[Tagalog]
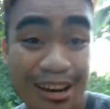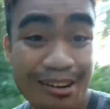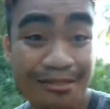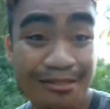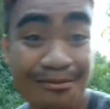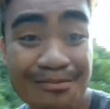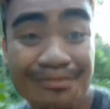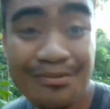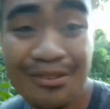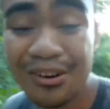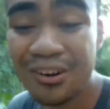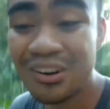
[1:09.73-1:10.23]

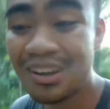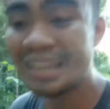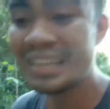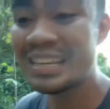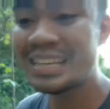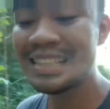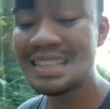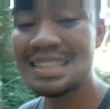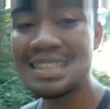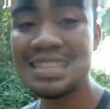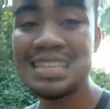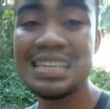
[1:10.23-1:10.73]
kulambo?
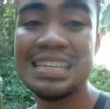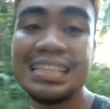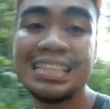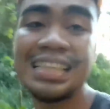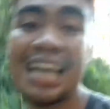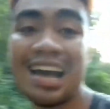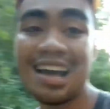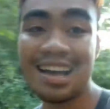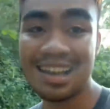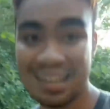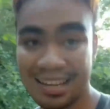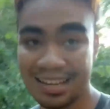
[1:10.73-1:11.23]
Hindi
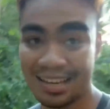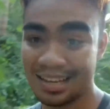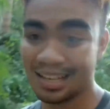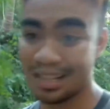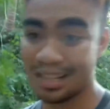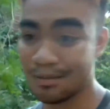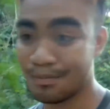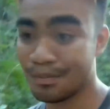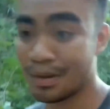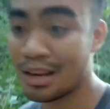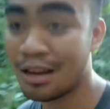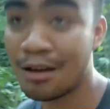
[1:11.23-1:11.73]

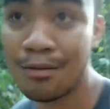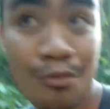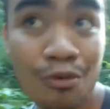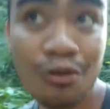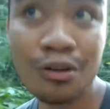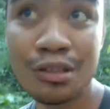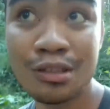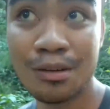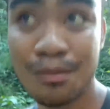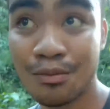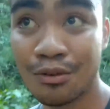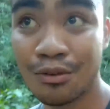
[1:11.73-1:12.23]
dahil
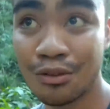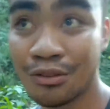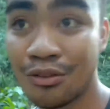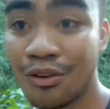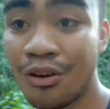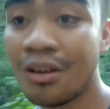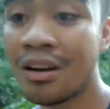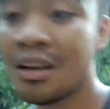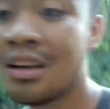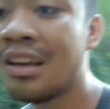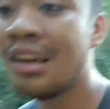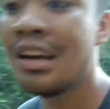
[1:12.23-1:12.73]
malamok sa
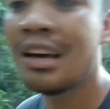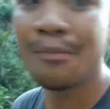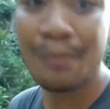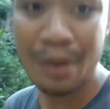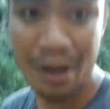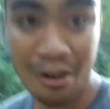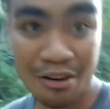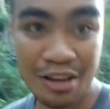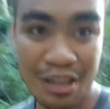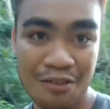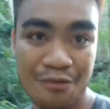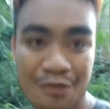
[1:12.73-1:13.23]
bundok.
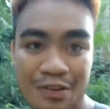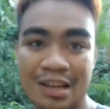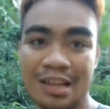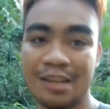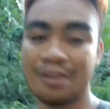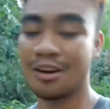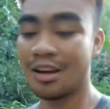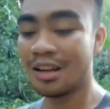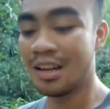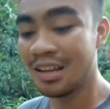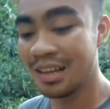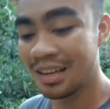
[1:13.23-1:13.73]
Pero given
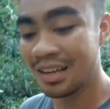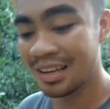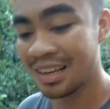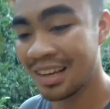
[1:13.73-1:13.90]
na yon,